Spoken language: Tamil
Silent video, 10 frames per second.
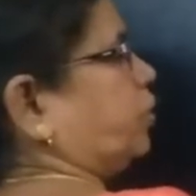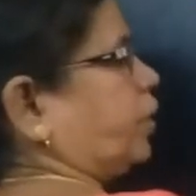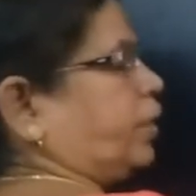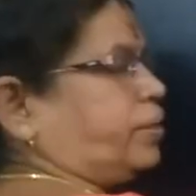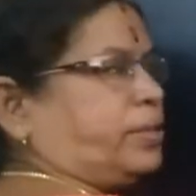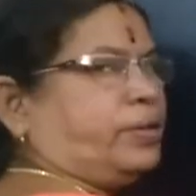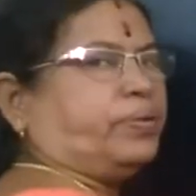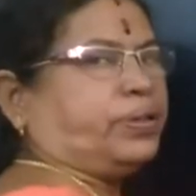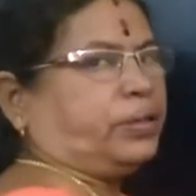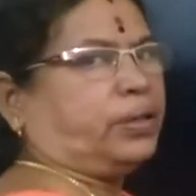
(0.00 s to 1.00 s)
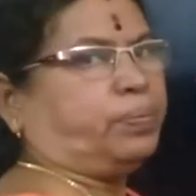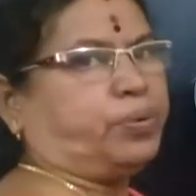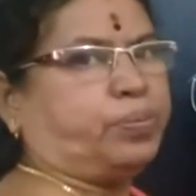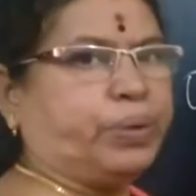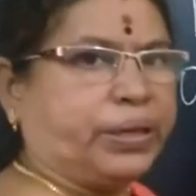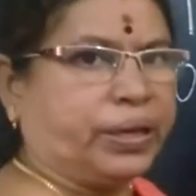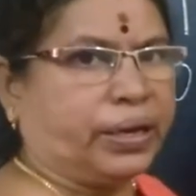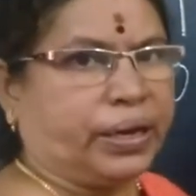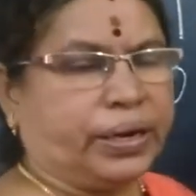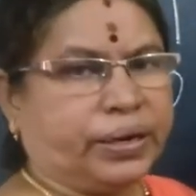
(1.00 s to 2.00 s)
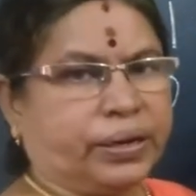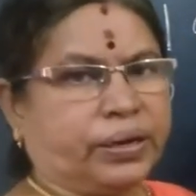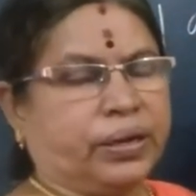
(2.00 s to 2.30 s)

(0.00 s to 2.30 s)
ஏன்னா சி வந்து தப்பு பி தான் கரெக்டு